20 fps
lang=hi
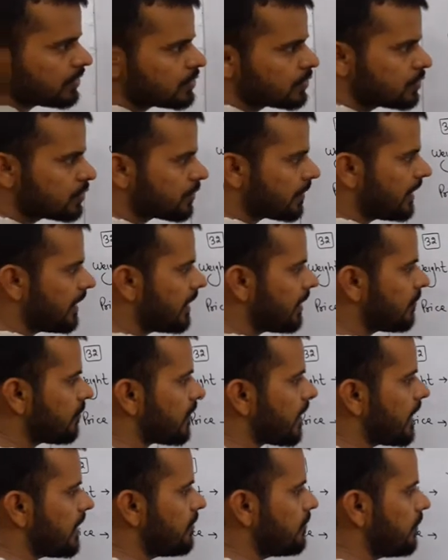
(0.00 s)

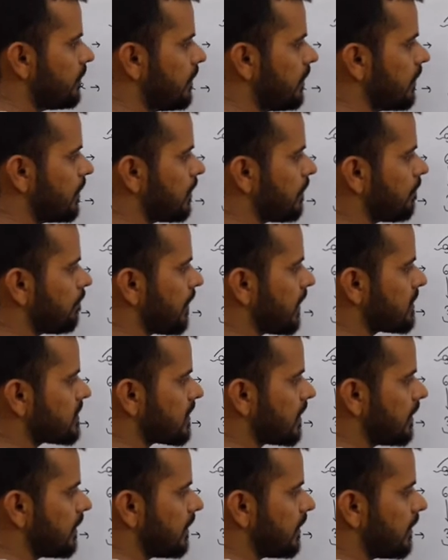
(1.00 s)
225
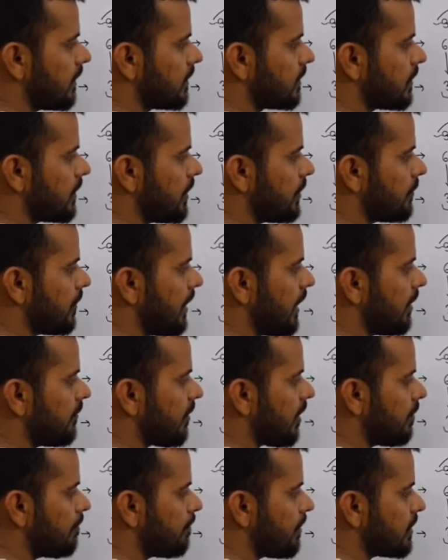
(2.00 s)
प्लस हंड्रेड थ्री ट्वेंटी
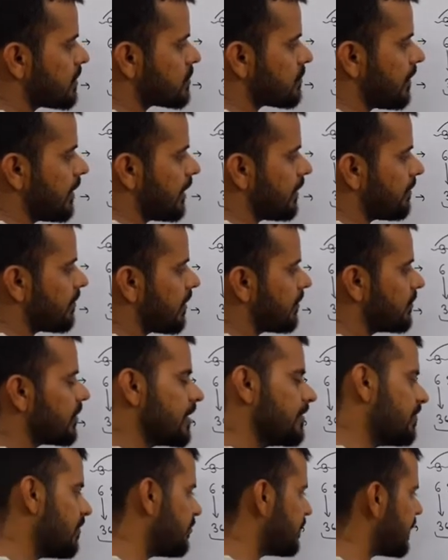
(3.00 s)
फाइव प्लस ट्वेंटी फाइव
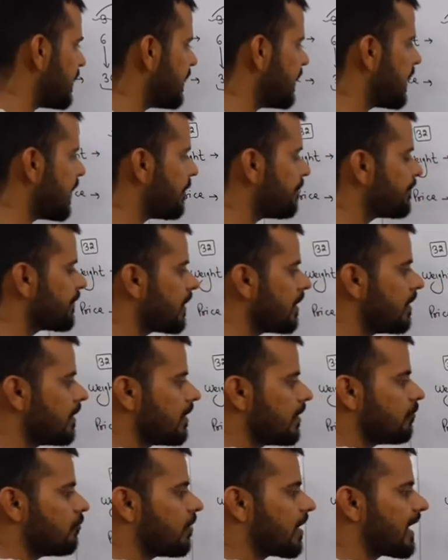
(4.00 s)
थ्री फिफ्टी ठीक है
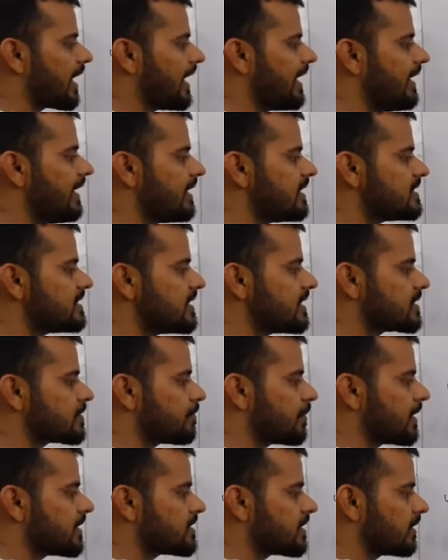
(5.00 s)
वन नाइनटी सिक्स
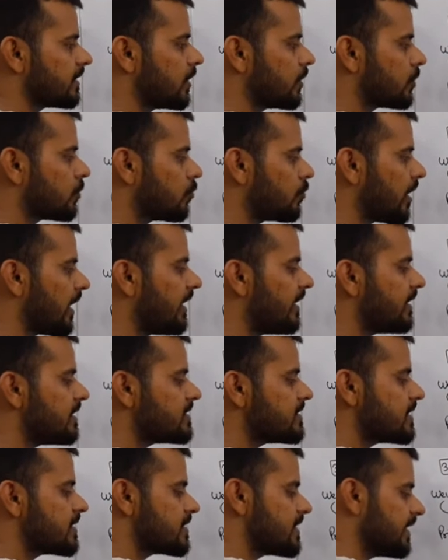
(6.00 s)
प्लस हंड्रेड टू
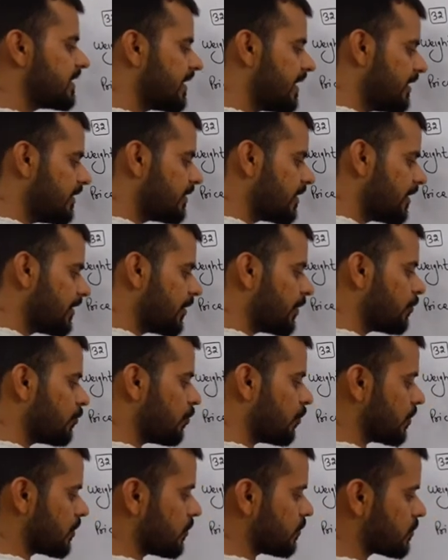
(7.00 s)
नाइनटी सिक्स ये थ्री थर्टी टू
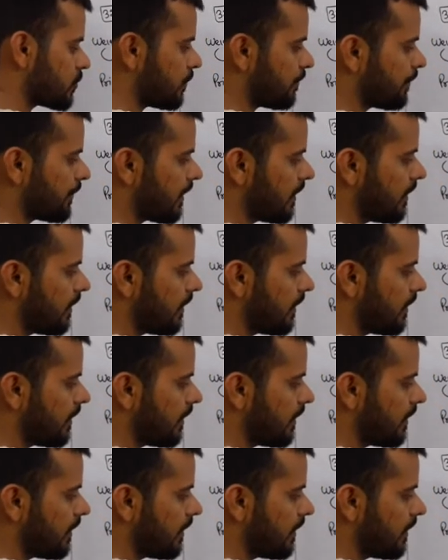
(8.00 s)
होगा दोस्तों